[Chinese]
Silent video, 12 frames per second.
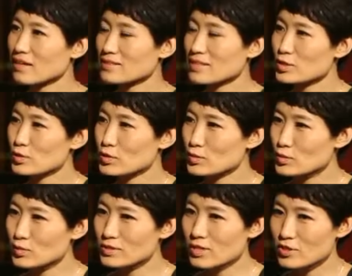您刚才说
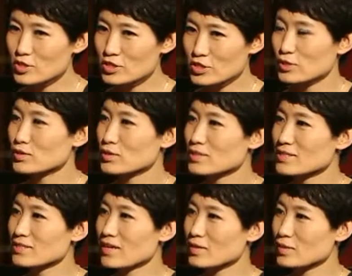宗教是哲
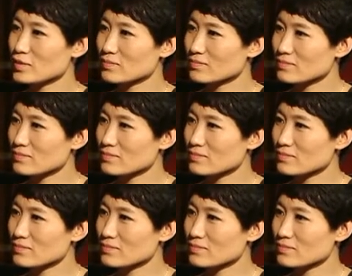学，现在